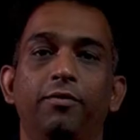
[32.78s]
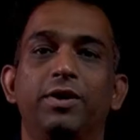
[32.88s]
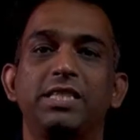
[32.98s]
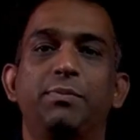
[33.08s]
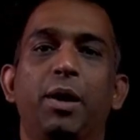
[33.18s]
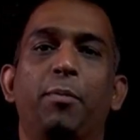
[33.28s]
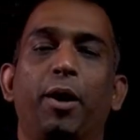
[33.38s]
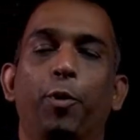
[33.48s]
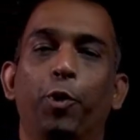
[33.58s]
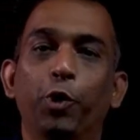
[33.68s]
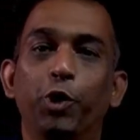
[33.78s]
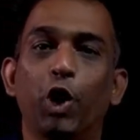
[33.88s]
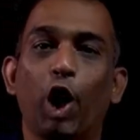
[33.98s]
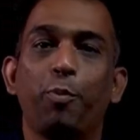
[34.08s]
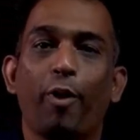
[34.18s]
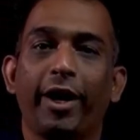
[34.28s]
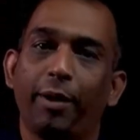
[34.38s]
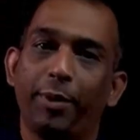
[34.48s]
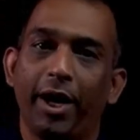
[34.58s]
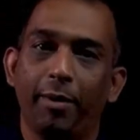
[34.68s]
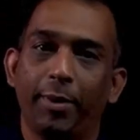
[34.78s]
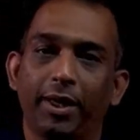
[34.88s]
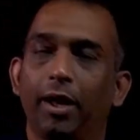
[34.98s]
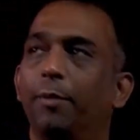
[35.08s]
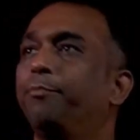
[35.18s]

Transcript: ஃபர்ஸ்ட் நம்ம என்ன பார்க்க போகிறோம் டாட் ப்ராடக்ட் அப்படின்னு என்னென்னு பார்த்தலாம்